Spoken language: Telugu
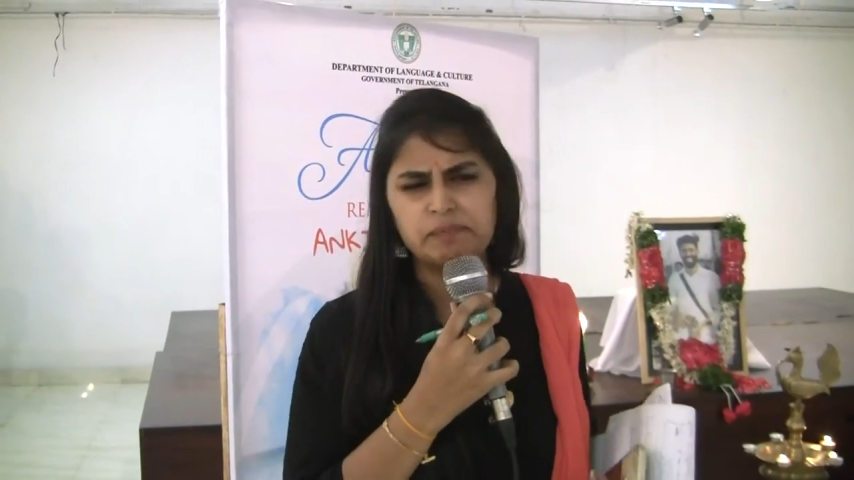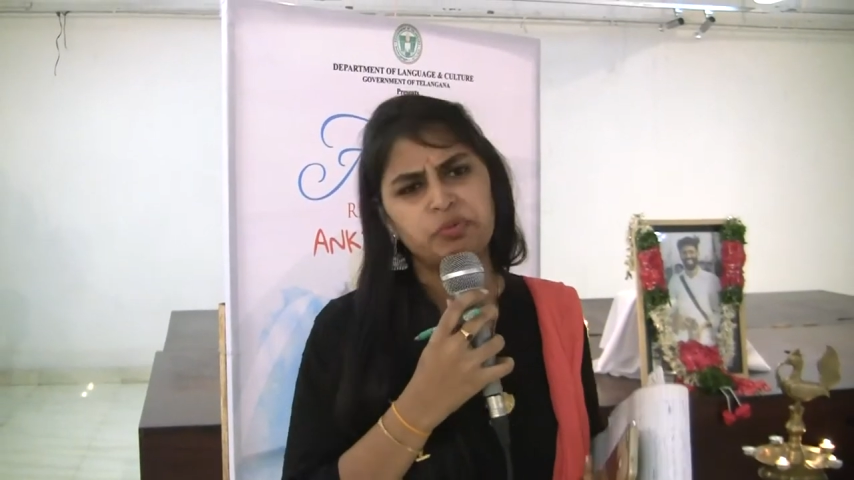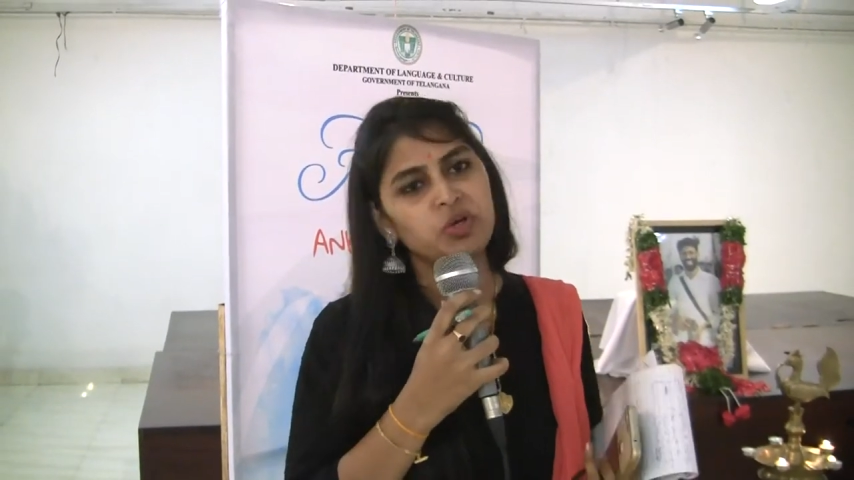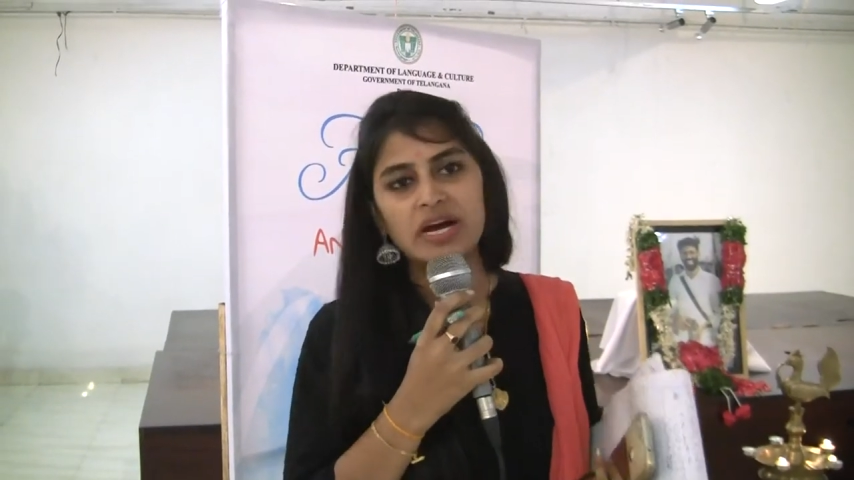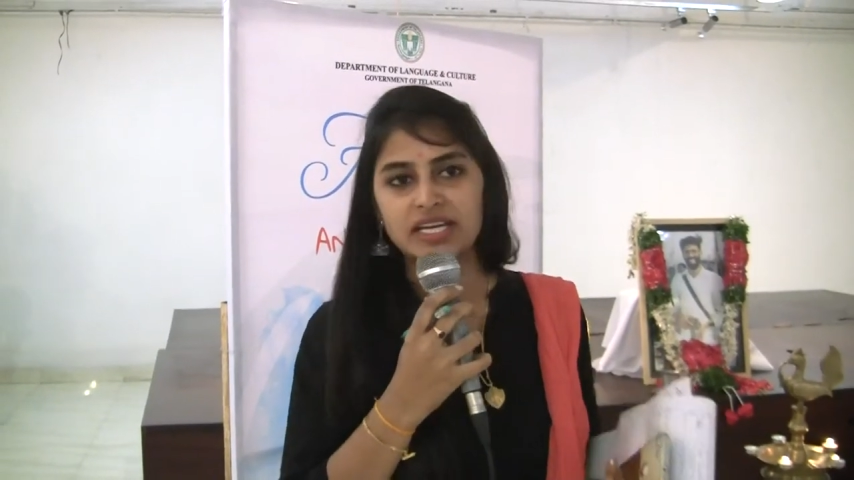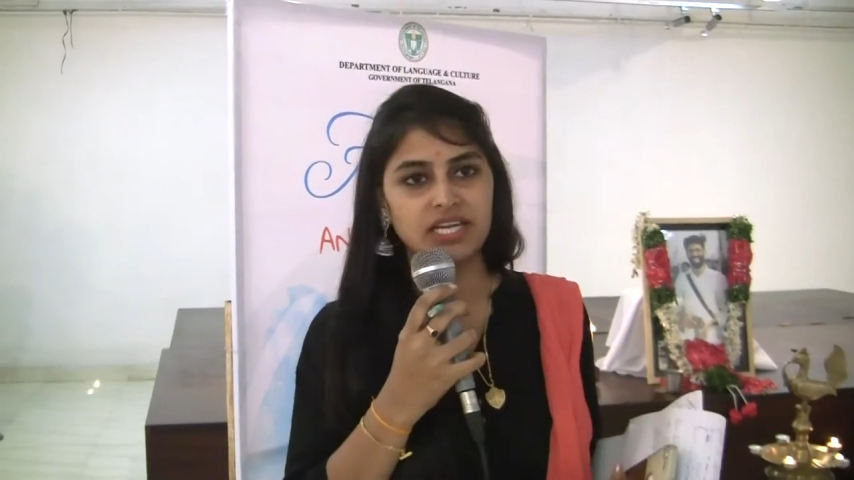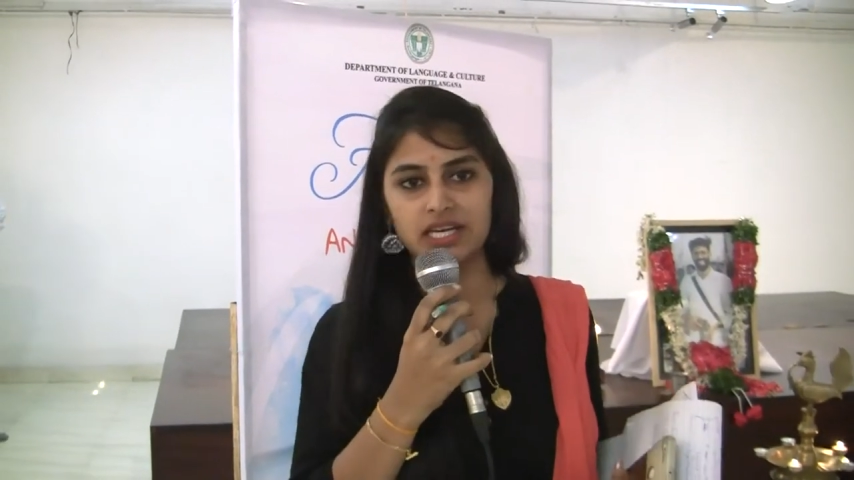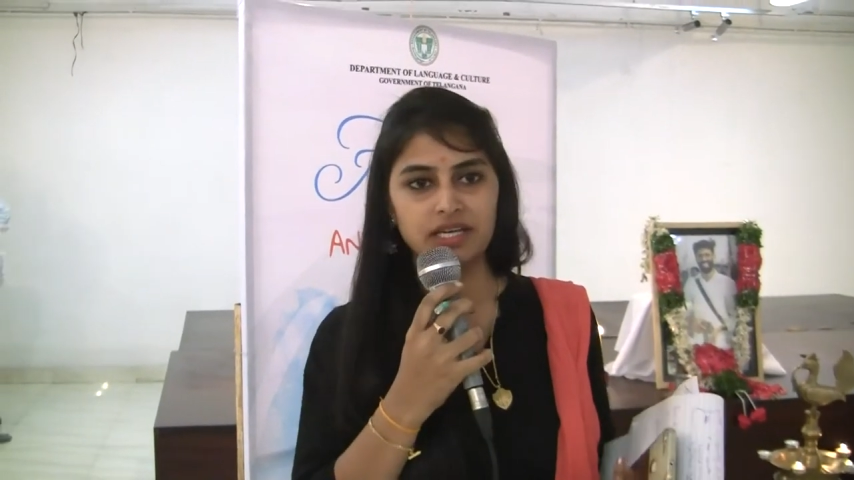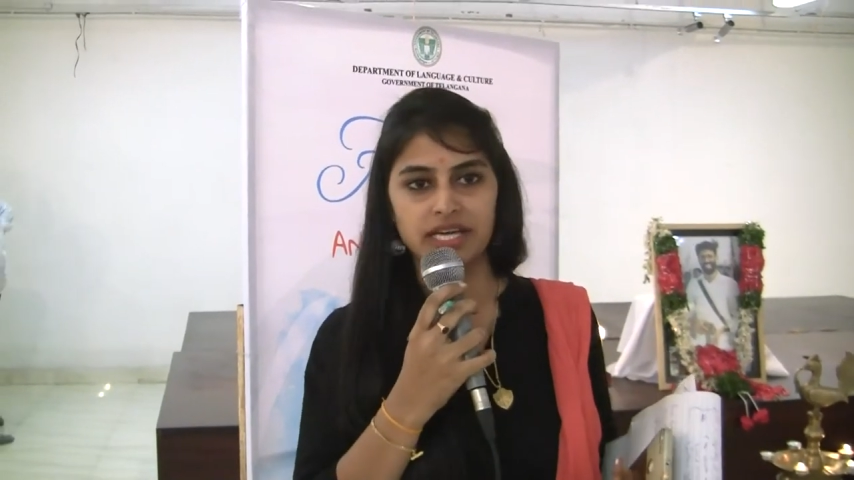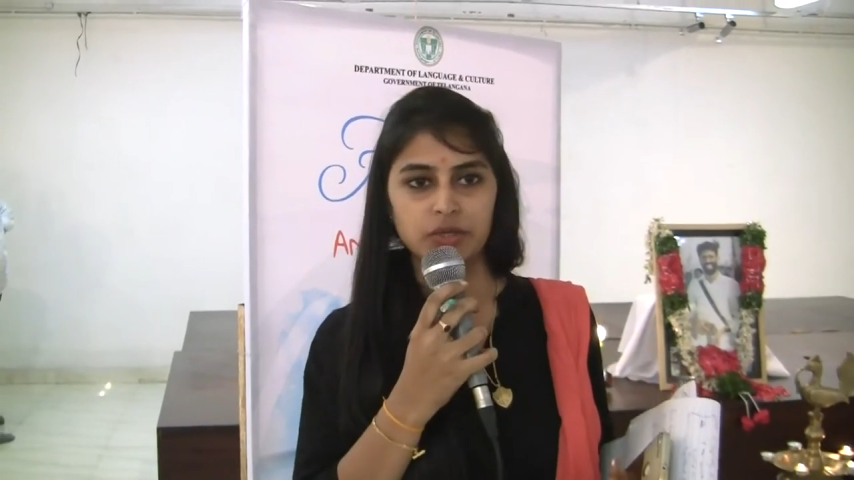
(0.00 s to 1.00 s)
ఎప్పుడు
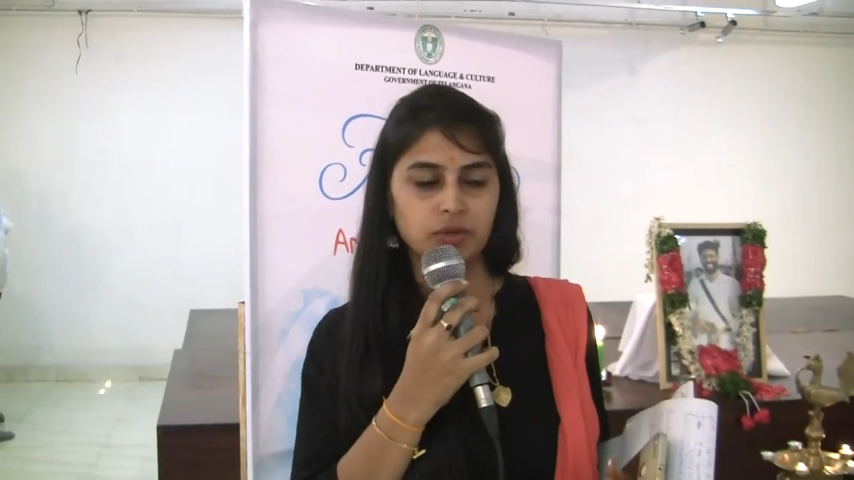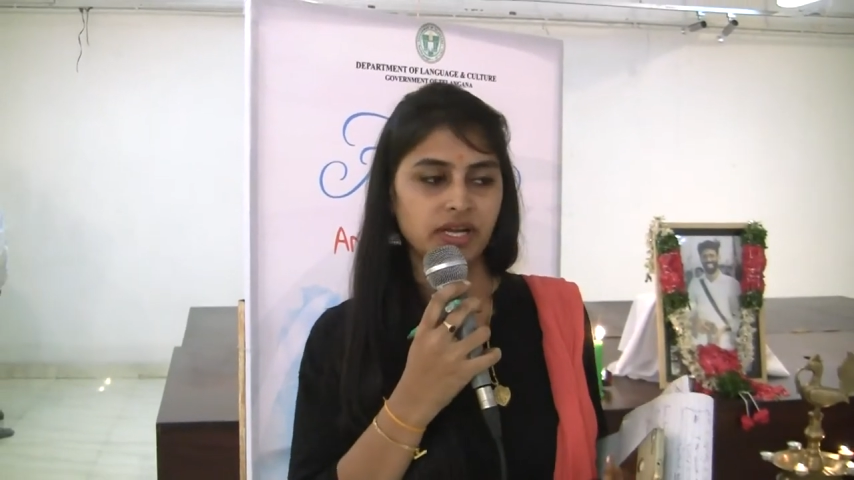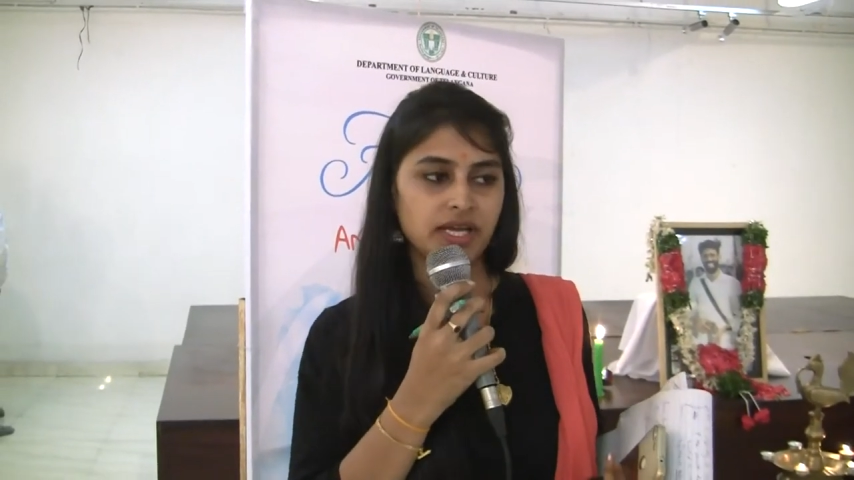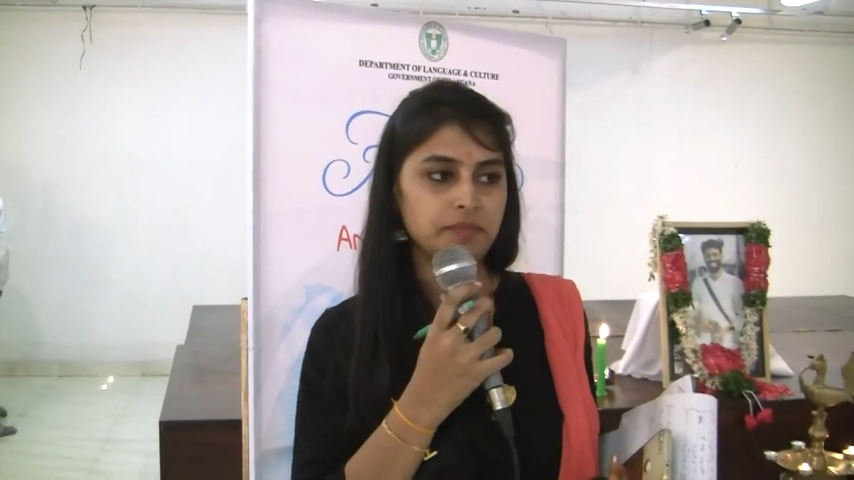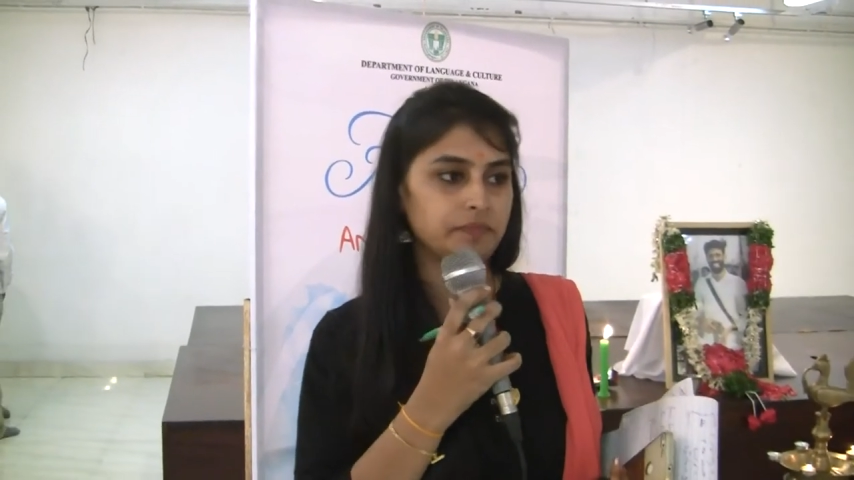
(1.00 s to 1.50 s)
అంకిల్లో లేకుండే